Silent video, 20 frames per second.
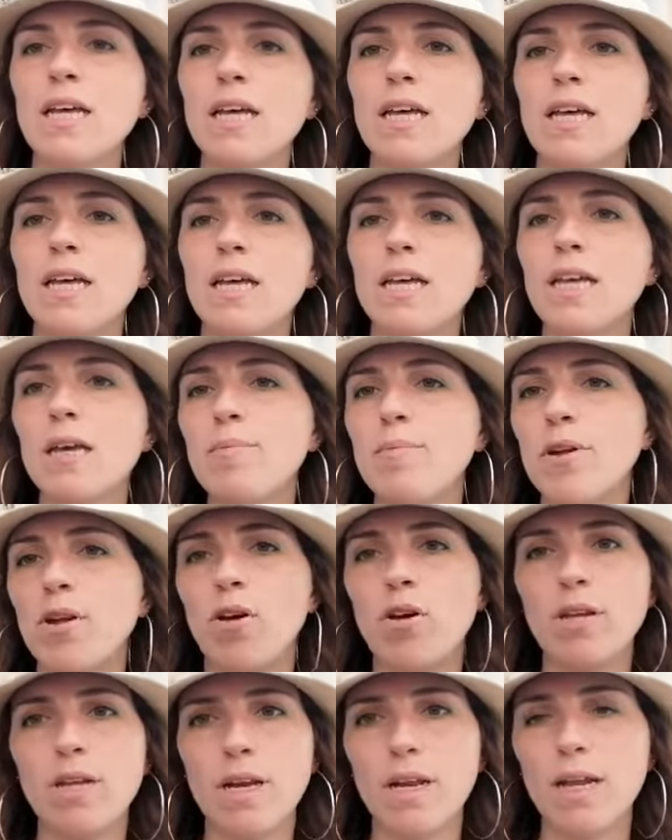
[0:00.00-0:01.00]
eh, che
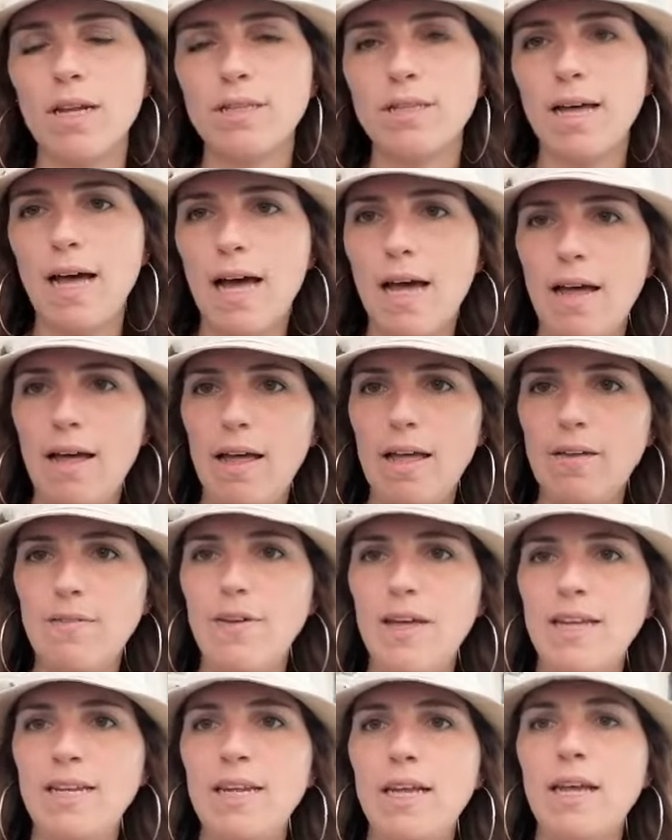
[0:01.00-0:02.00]
però in realtà eh,
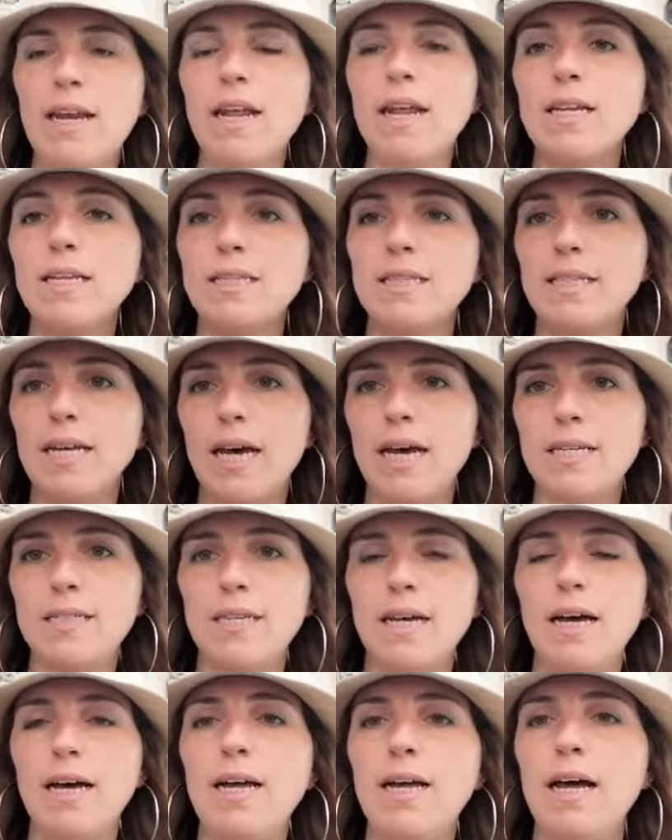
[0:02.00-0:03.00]
venne
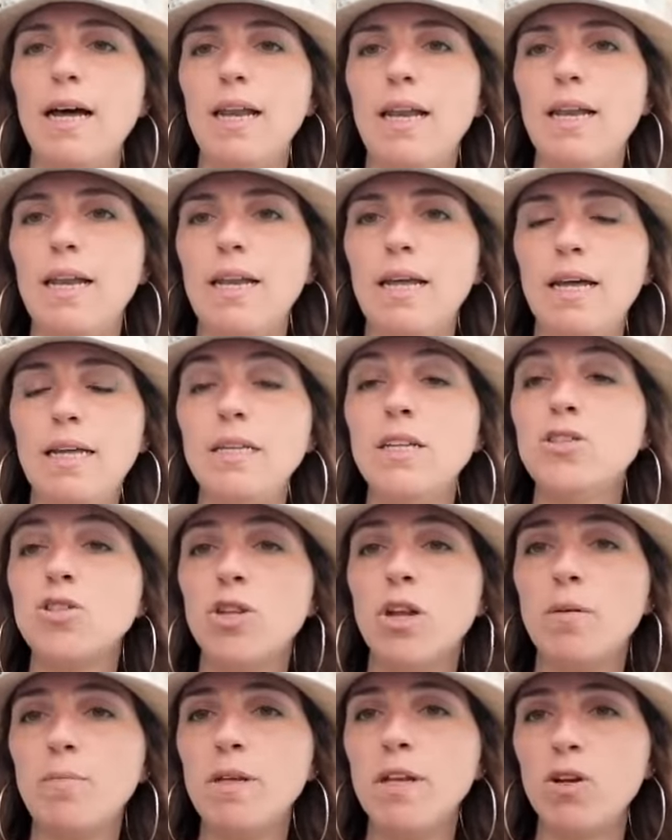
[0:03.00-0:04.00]
realizzata
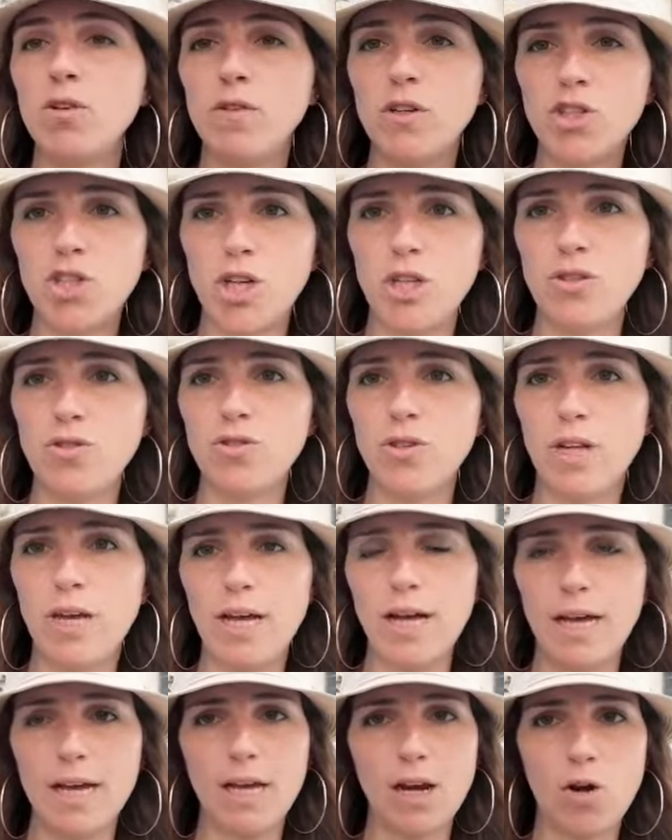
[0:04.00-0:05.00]
all'inizio del 1900
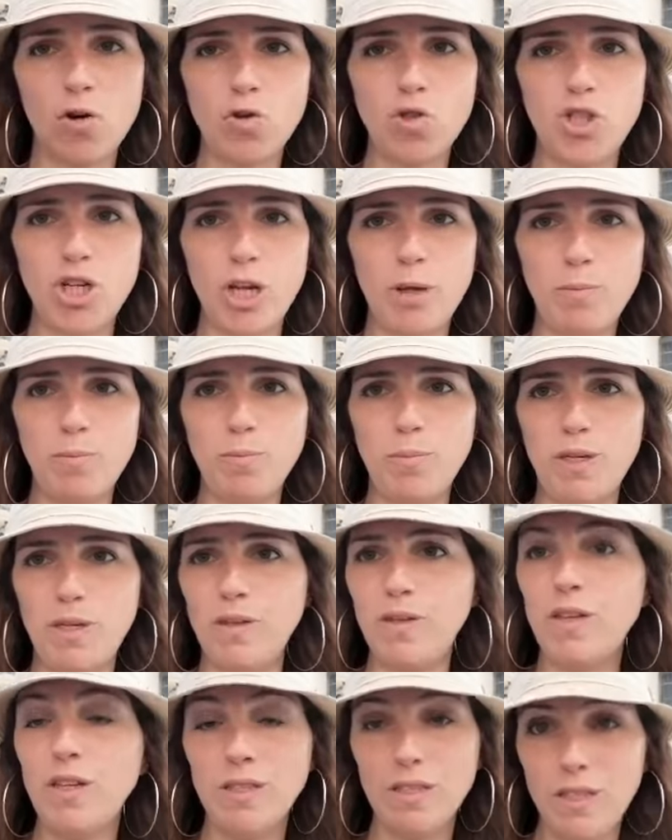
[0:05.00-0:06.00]
da Carlo
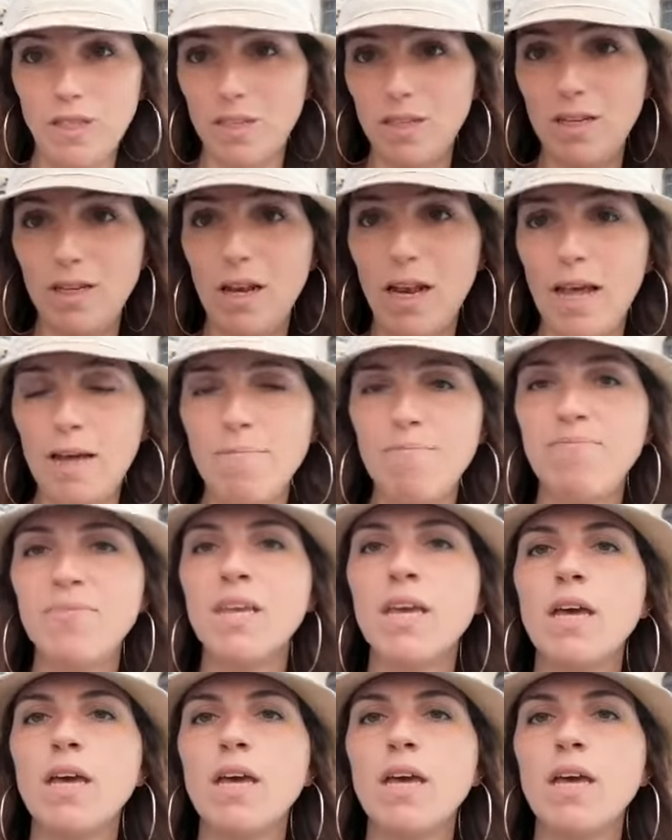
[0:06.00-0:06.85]
Ceppi in stile.